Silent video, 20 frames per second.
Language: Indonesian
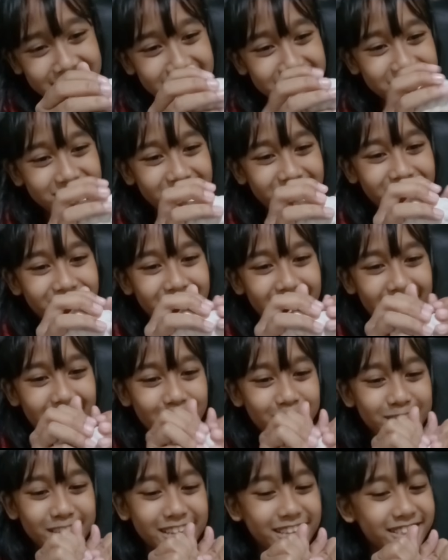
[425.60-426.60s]
I don't know
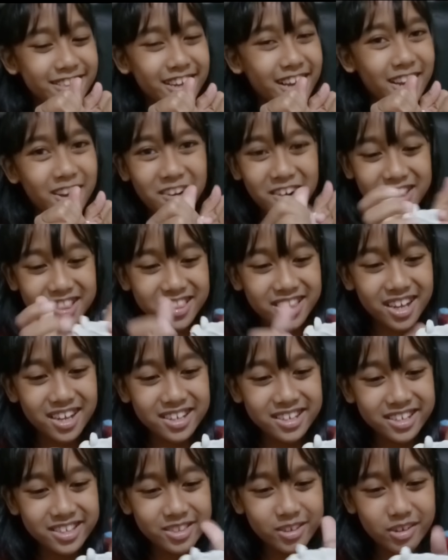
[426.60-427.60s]
why so, ini kayak otak
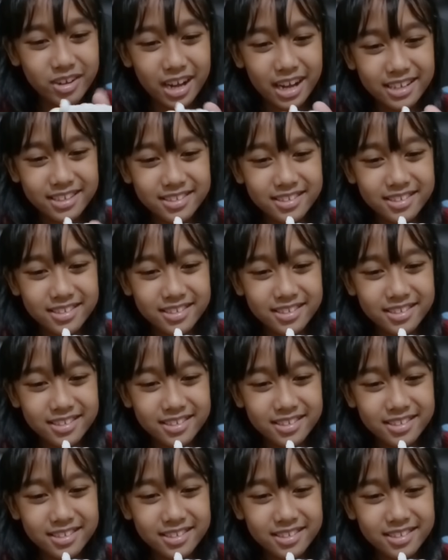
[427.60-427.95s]
gitu